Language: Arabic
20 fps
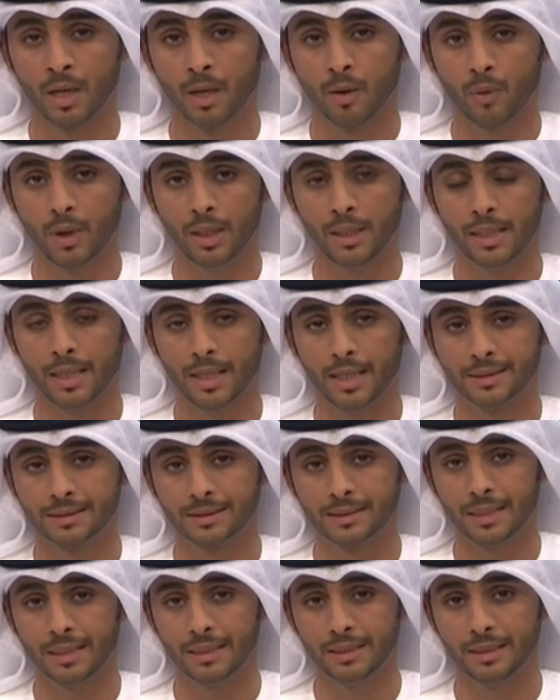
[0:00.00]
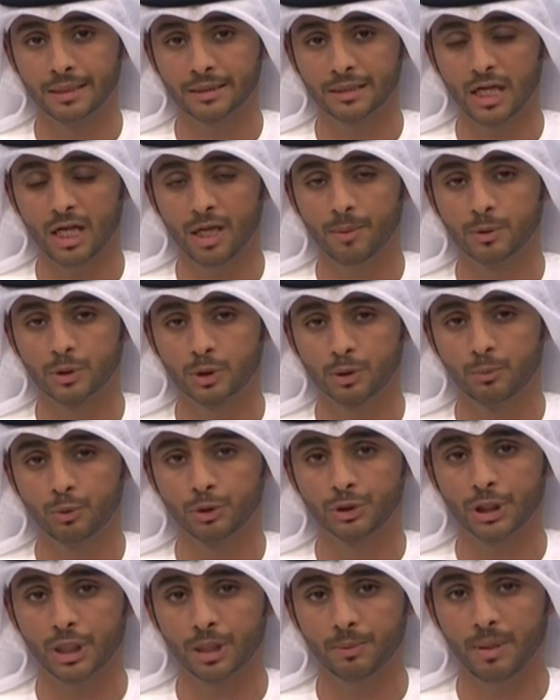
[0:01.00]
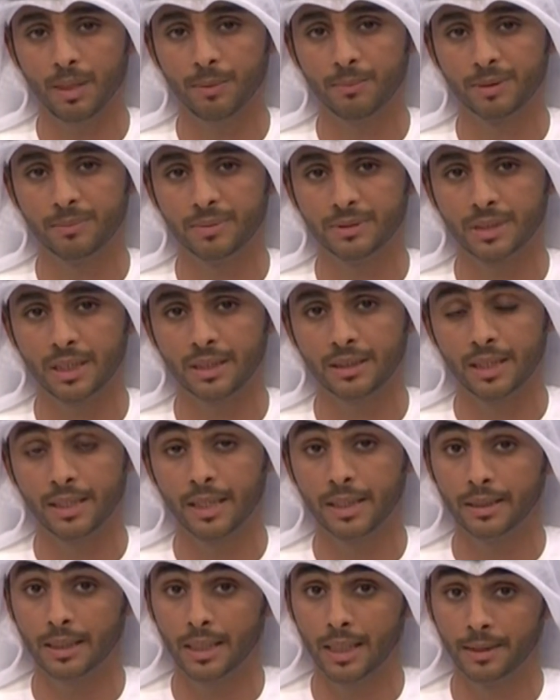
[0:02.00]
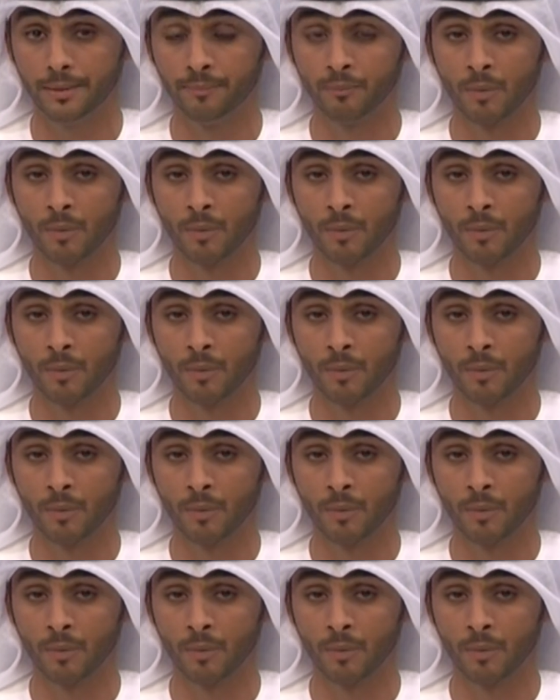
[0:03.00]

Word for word: والى السيد صاحب السمو الشيخ محمد بن زايد النهيان